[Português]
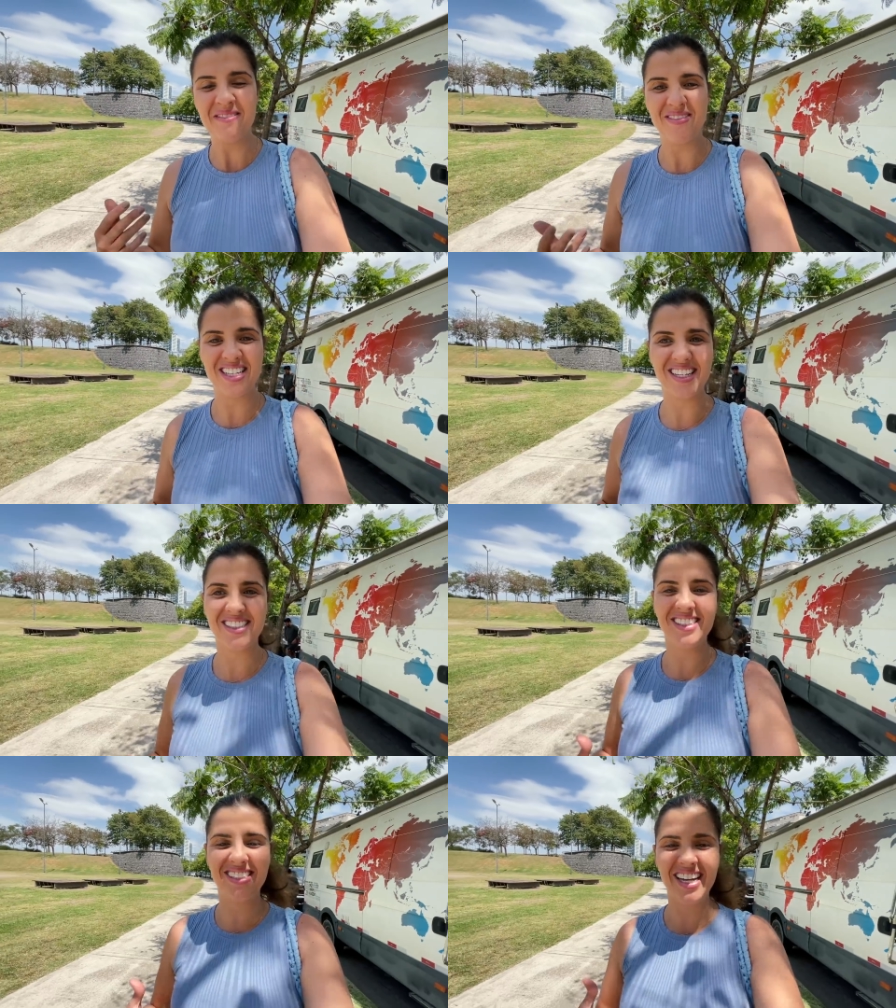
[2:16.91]
mas a
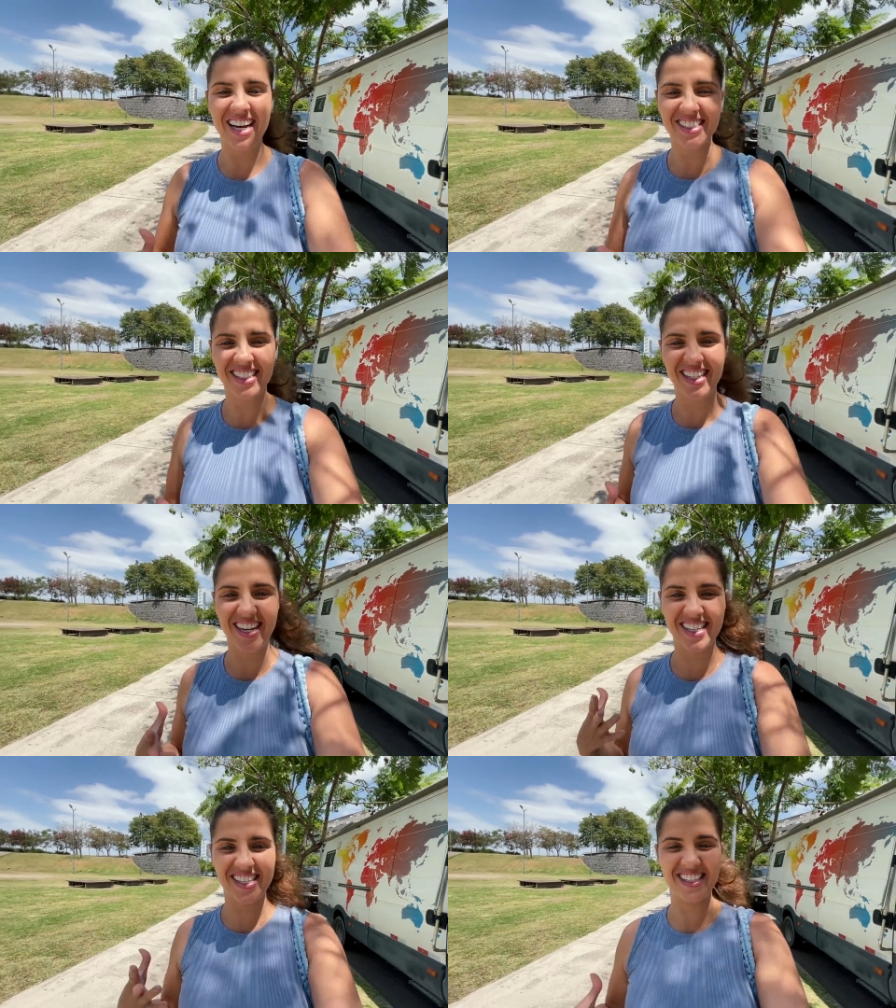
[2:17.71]
gente acha que
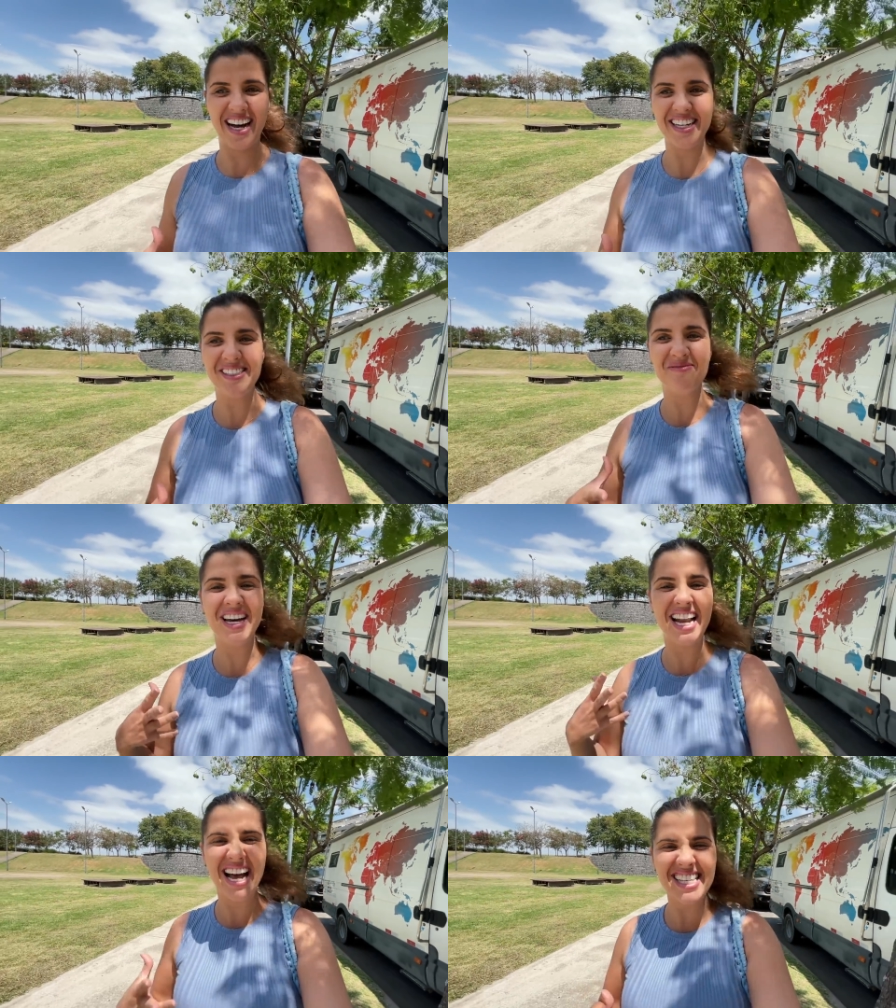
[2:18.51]
essa cidade
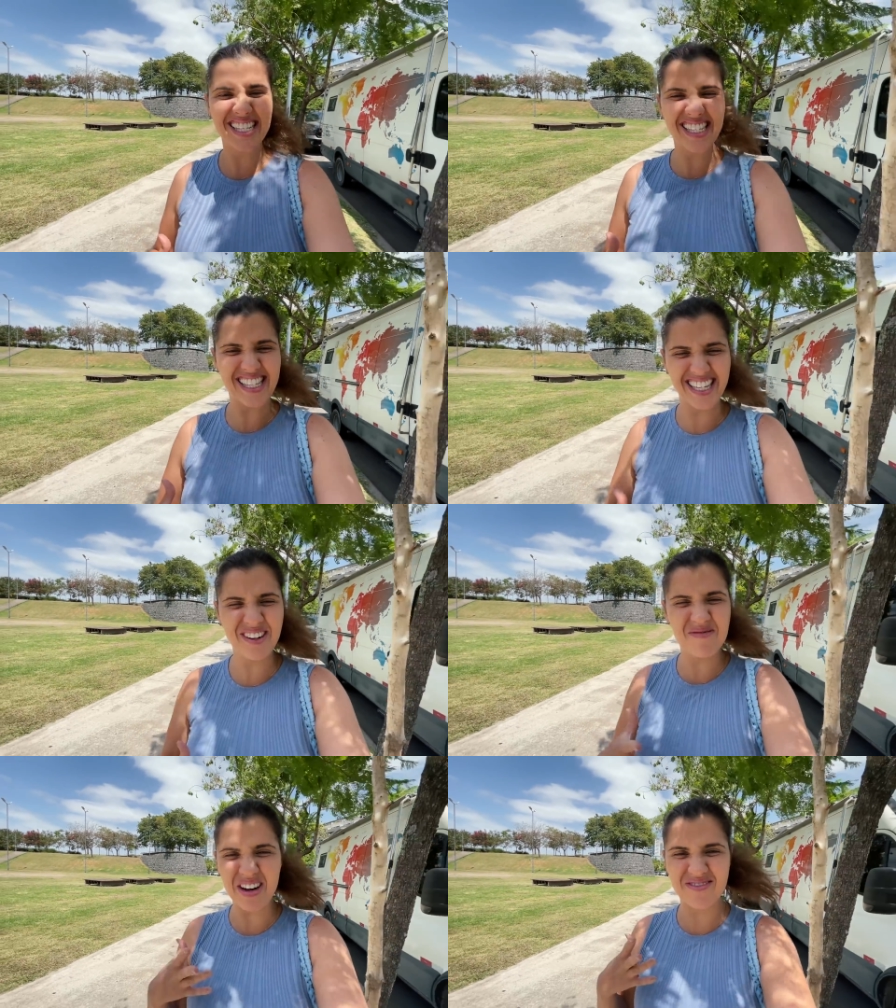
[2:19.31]
merece
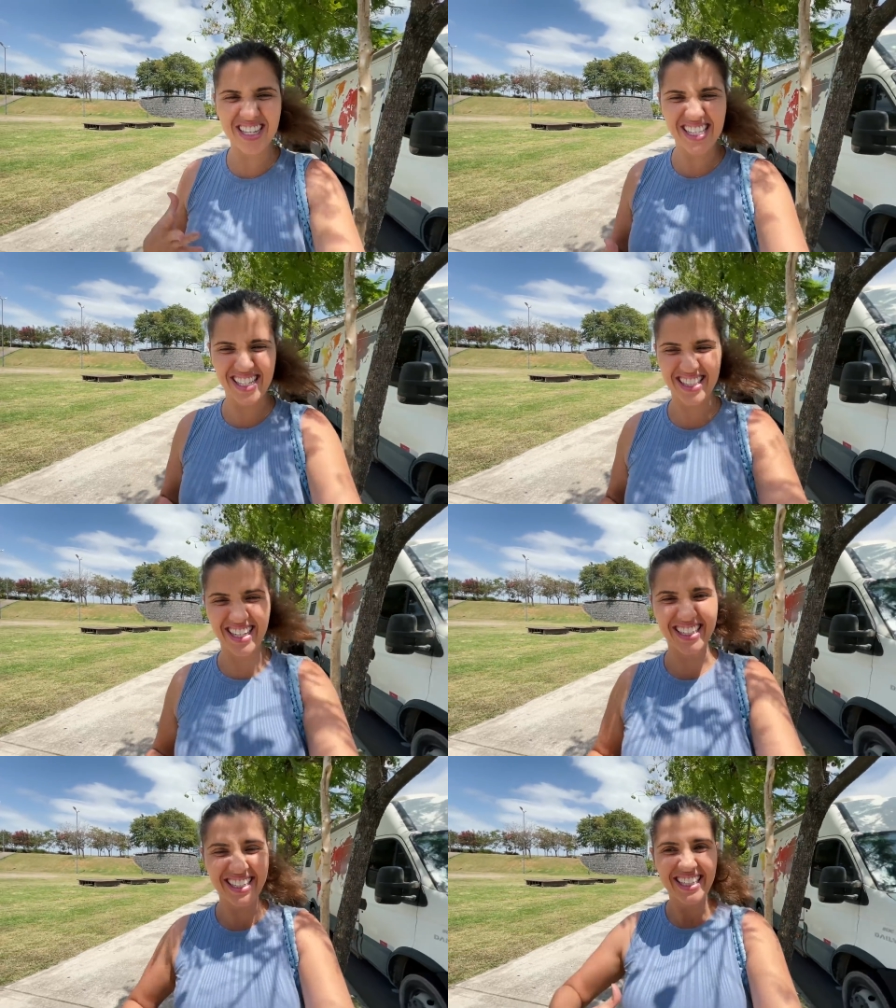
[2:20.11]
sim uma
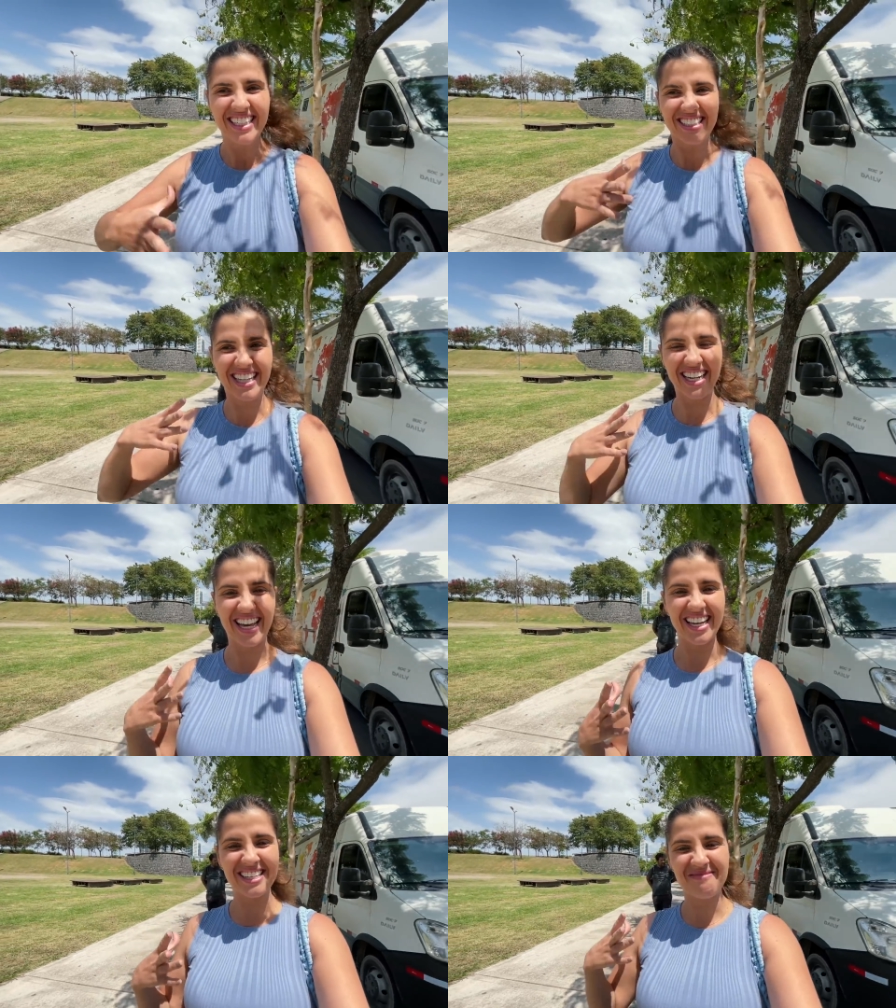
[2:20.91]
visita
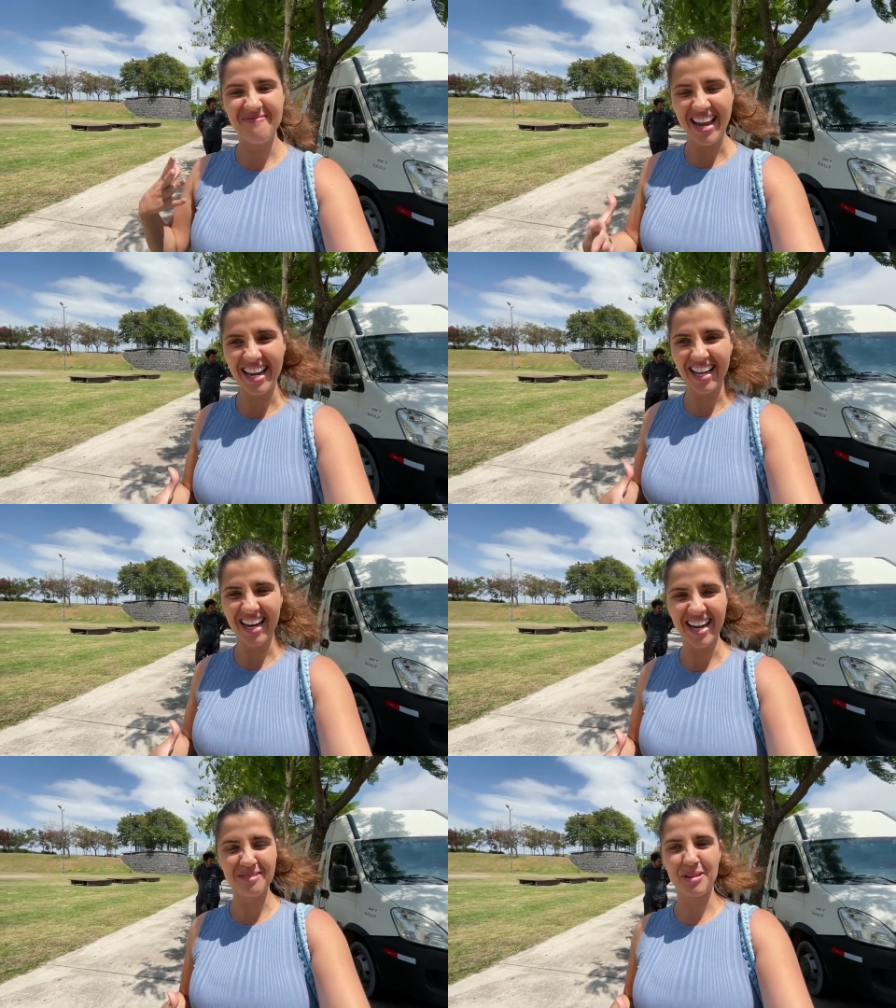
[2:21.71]
daquelas bem
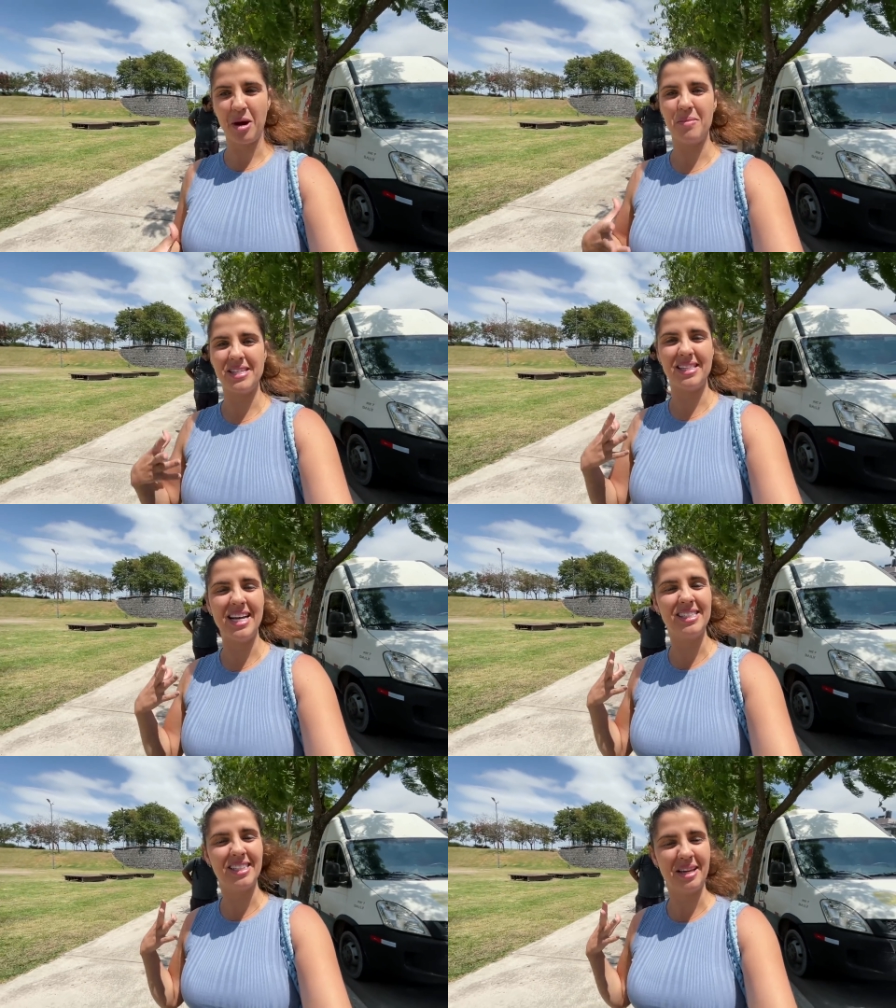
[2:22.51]
legais, porque é uma
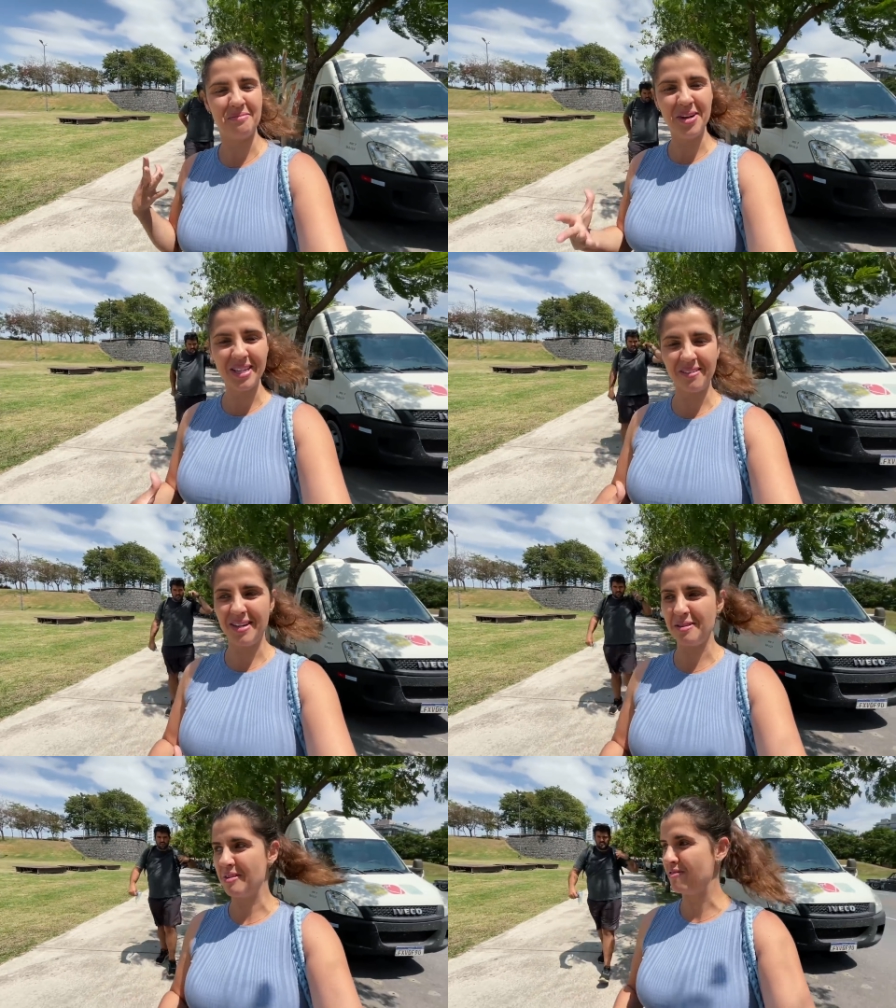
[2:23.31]
cidade que tem muita
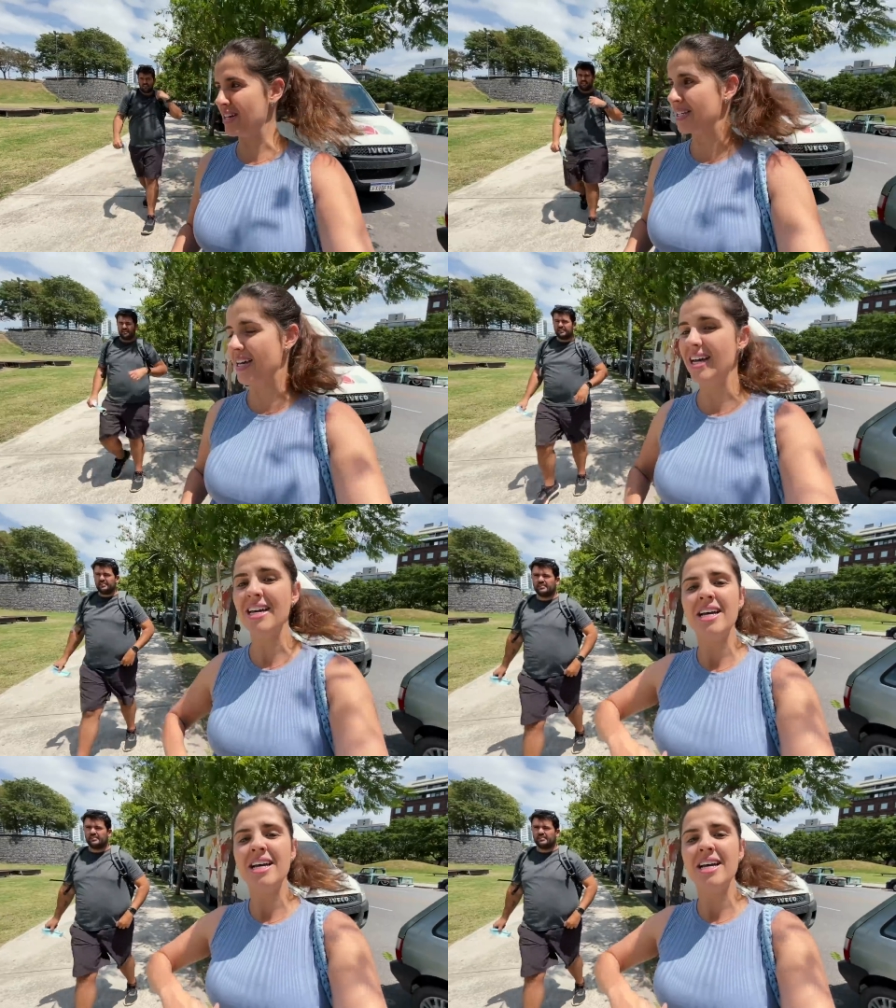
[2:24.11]
coisa para fazer.